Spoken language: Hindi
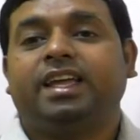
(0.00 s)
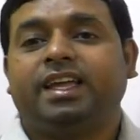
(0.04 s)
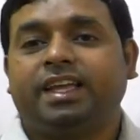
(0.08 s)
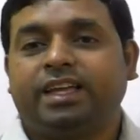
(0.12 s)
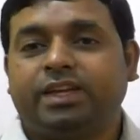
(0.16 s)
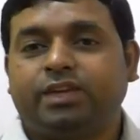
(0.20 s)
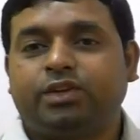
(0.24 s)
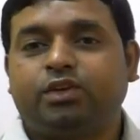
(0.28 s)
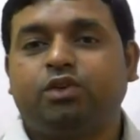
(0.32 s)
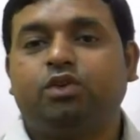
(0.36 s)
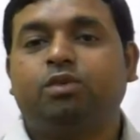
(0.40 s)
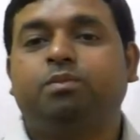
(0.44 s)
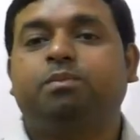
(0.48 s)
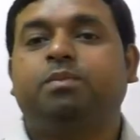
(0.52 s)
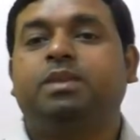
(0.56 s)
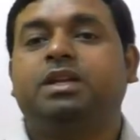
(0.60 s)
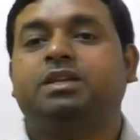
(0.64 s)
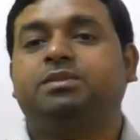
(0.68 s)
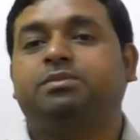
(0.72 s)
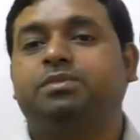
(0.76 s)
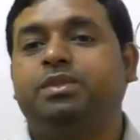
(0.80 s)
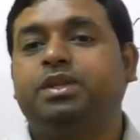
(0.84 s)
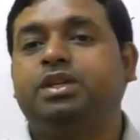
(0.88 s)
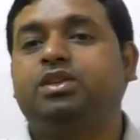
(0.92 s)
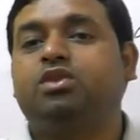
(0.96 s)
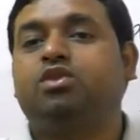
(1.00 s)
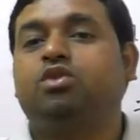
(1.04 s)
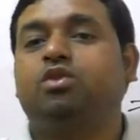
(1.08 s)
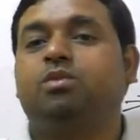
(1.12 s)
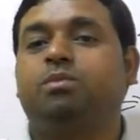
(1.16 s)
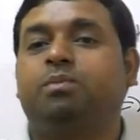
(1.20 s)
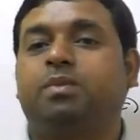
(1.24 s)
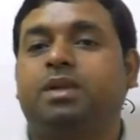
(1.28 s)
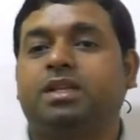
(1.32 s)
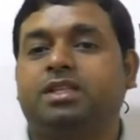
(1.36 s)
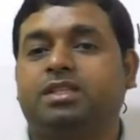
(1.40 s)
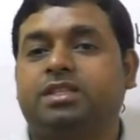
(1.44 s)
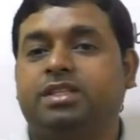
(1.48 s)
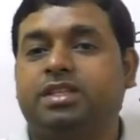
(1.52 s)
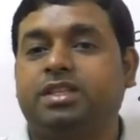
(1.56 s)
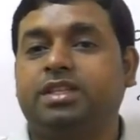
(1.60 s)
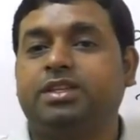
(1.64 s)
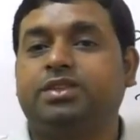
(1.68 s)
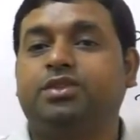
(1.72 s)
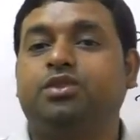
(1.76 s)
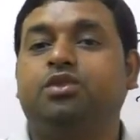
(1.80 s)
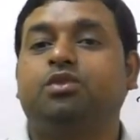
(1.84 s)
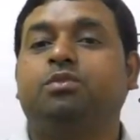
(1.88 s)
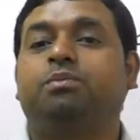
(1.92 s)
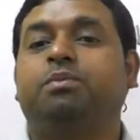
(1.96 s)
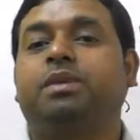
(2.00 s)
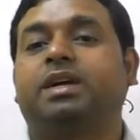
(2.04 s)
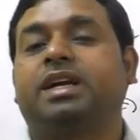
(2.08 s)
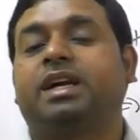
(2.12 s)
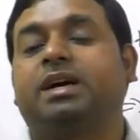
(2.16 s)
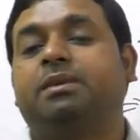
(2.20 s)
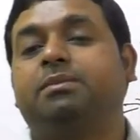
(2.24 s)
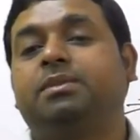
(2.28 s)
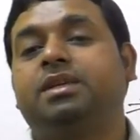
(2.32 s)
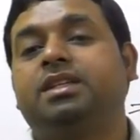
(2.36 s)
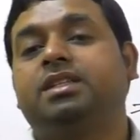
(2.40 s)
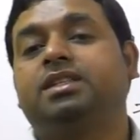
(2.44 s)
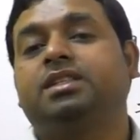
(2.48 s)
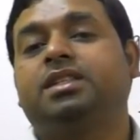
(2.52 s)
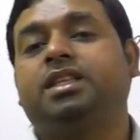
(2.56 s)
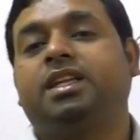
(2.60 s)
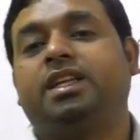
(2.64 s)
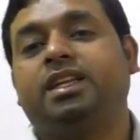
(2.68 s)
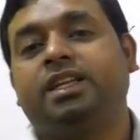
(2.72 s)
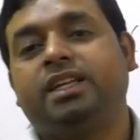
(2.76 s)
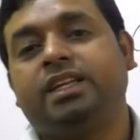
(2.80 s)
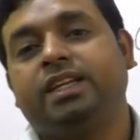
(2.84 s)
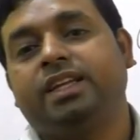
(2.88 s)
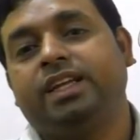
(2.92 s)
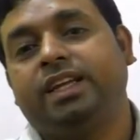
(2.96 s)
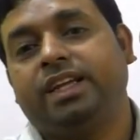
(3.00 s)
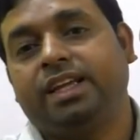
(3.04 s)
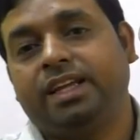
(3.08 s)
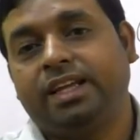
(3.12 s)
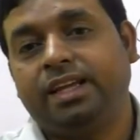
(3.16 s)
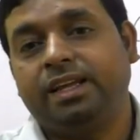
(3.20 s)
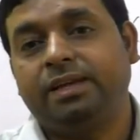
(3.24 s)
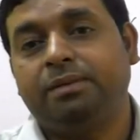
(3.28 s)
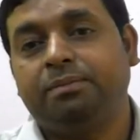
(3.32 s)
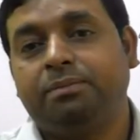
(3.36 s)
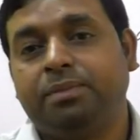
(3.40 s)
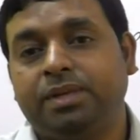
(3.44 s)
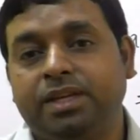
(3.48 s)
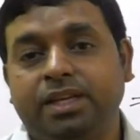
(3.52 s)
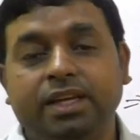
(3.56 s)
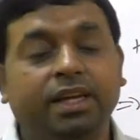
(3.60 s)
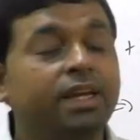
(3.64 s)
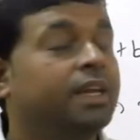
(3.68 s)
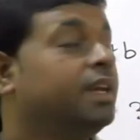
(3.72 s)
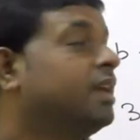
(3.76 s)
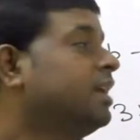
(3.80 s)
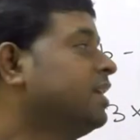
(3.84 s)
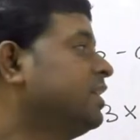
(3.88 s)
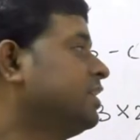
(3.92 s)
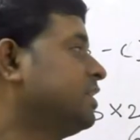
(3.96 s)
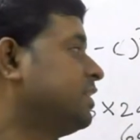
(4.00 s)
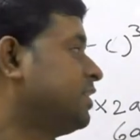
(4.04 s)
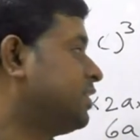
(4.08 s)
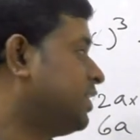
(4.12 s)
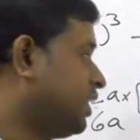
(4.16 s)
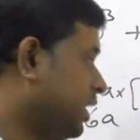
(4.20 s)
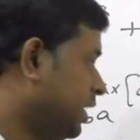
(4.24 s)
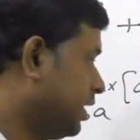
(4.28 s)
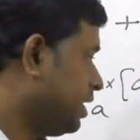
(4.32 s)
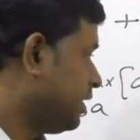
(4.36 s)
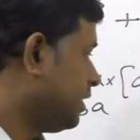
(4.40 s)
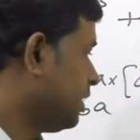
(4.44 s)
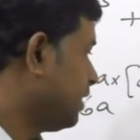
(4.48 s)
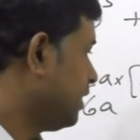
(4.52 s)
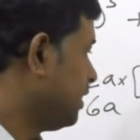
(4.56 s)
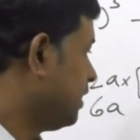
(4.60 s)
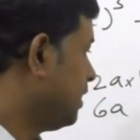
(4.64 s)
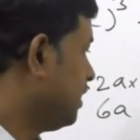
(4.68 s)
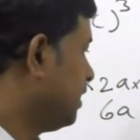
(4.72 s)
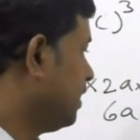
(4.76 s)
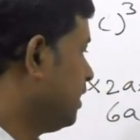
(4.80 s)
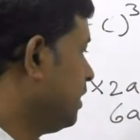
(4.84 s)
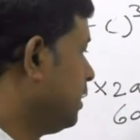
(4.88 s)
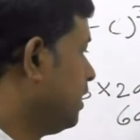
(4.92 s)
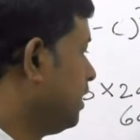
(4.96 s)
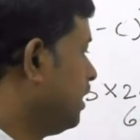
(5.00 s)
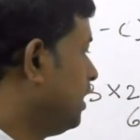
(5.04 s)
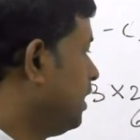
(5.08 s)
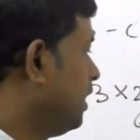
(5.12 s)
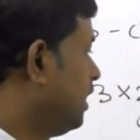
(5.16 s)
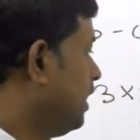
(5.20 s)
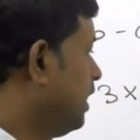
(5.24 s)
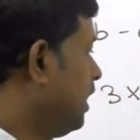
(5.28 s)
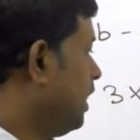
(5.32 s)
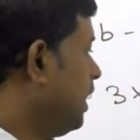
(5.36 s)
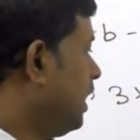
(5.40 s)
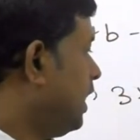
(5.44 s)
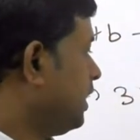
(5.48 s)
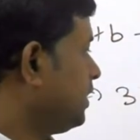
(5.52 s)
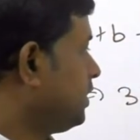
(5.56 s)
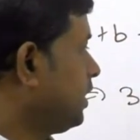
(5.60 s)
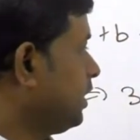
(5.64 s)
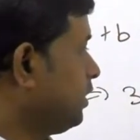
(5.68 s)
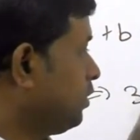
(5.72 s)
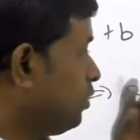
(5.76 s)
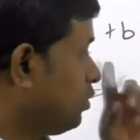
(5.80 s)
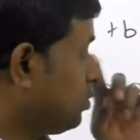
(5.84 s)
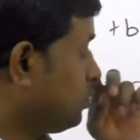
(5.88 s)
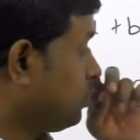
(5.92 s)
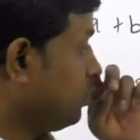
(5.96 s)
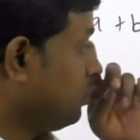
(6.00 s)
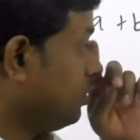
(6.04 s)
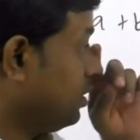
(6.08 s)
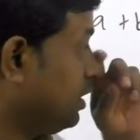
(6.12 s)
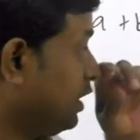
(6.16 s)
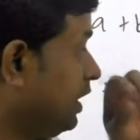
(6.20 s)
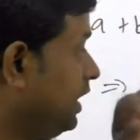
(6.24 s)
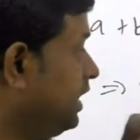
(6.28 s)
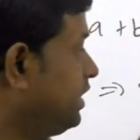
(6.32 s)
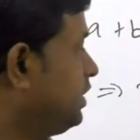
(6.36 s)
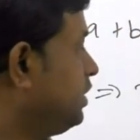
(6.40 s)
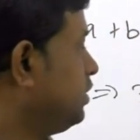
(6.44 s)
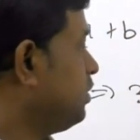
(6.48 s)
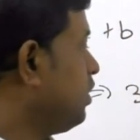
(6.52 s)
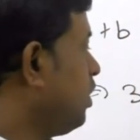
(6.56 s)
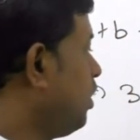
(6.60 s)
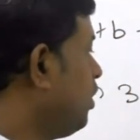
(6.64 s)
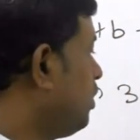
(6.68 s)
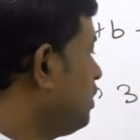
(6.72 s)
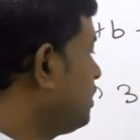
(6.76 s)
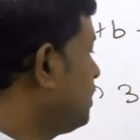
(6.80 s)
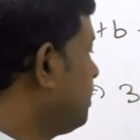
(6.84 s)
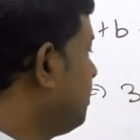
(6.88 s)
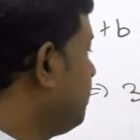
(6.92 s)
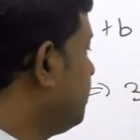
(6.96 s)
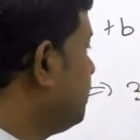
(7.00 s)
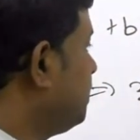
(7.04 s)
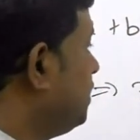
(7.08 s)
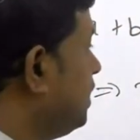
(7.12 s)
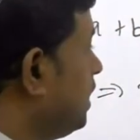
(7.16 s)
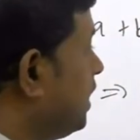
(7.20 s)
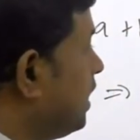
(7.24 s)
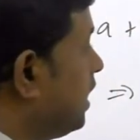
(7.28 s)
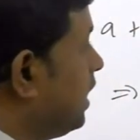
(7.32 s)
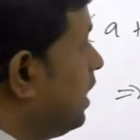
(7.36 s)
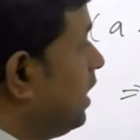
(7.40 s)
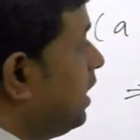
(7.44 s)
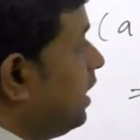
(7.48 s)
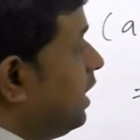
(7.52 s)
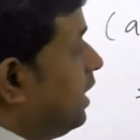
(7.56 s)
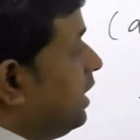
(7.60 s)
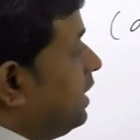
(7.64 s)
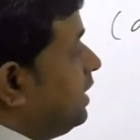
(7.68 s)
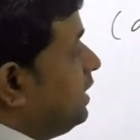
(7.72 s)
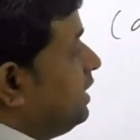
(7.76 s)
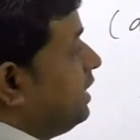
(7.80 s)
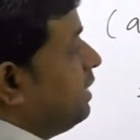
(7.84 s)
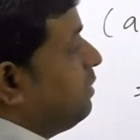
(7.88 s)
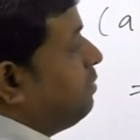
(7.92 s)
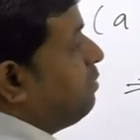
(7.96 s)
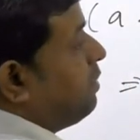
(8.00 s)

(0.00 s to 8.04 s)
ए क्यूब प्लस बी क्यूब प्लस सी क्यूब बराबर थ्री ए बी सी हजार दोस्तों एक चीज और समझिएगा ये